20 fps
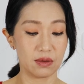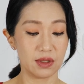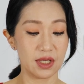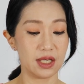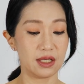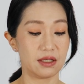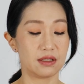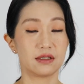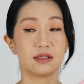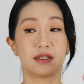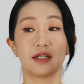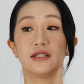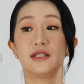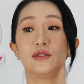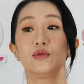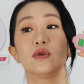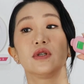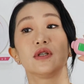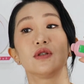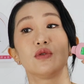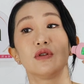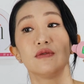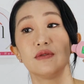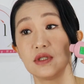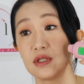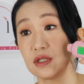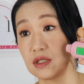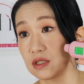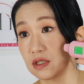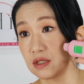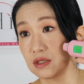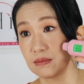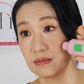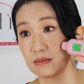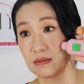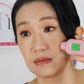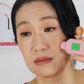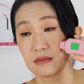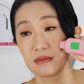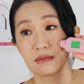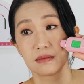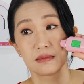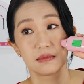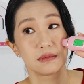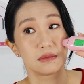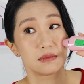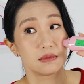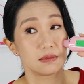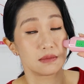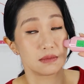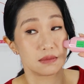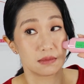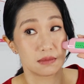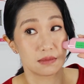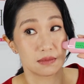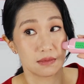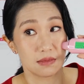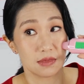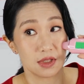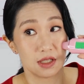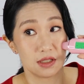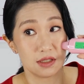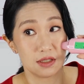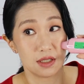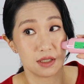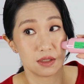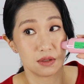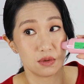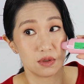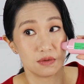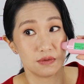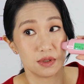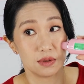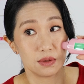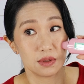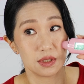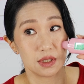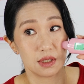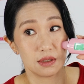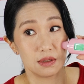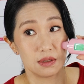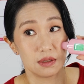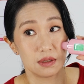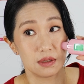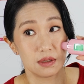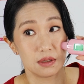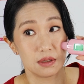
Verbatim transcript: OK， 那先做一个水分测试，嗯，看现在水分多少。